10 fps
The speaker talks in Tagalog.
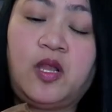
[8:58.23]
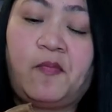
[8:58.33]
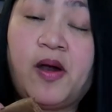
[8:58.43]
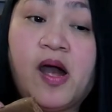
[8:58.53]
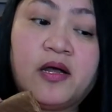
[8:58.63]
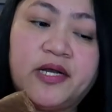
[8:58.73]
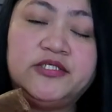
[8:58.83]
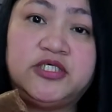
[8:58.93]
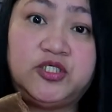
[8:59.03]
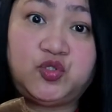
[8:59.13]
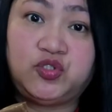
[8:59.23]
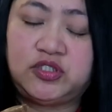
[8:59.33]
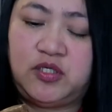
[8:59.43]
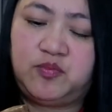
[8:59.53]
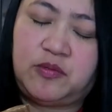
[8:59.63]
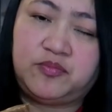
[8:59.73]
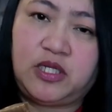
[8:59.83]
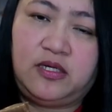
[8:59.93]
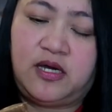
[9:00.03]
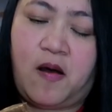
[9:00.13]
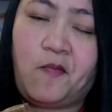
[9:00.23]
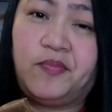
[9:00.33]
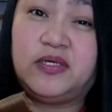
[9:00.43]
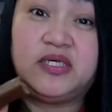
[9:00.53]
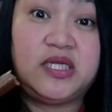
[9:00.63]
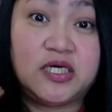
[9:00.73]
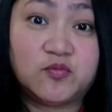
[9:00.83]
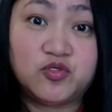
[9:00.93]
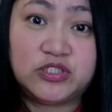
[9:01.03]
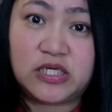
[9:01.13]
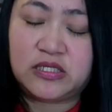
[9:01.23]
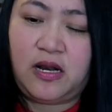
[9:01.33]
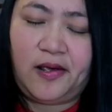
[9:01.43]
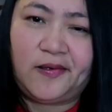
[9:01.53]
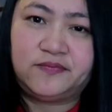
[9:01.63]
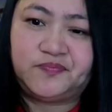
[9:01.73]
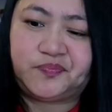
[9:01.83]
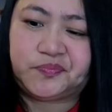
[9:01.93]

Napaka-crunchy nitong timtam talaga. Pag kinagat mo siya talagang